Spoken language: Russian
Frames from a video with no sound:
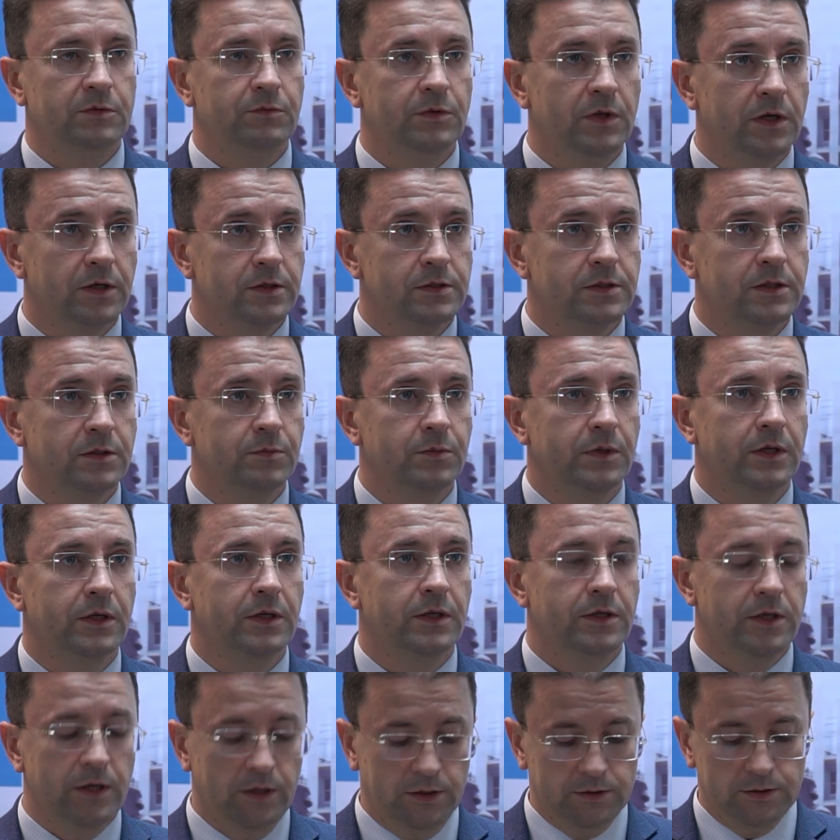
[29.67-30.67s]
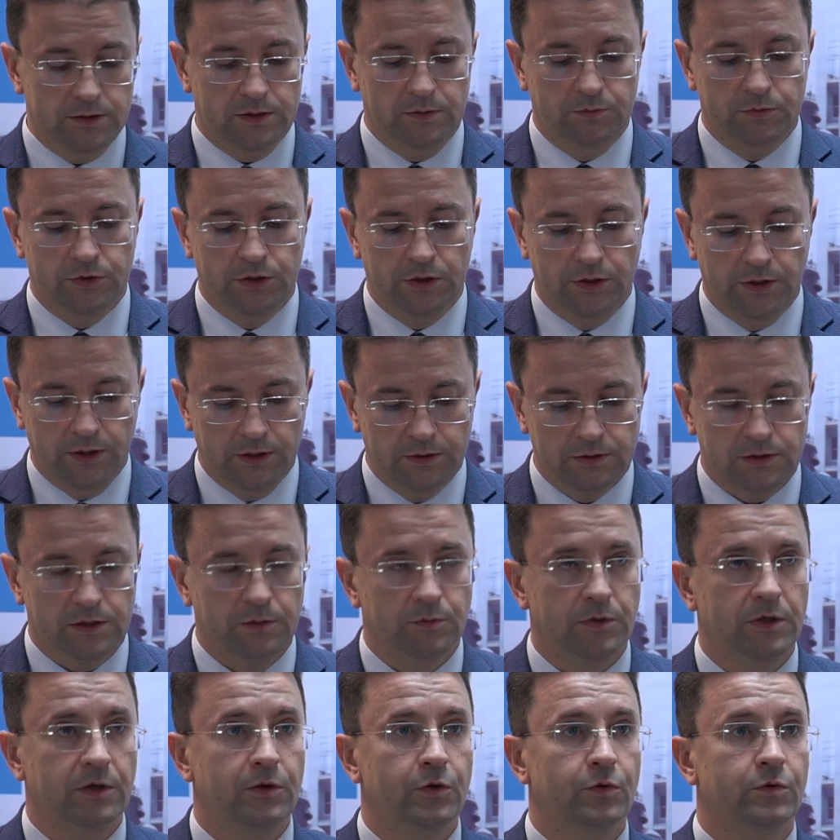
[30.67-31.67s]
Ивнянском, Иркутянском,
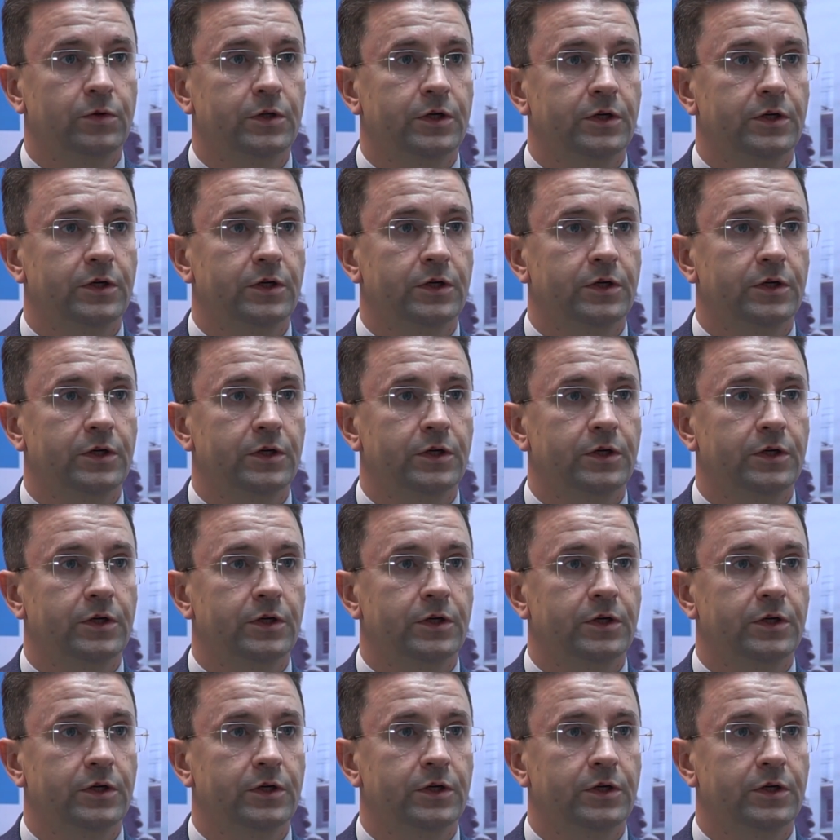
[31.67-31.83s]
Чернянском районе,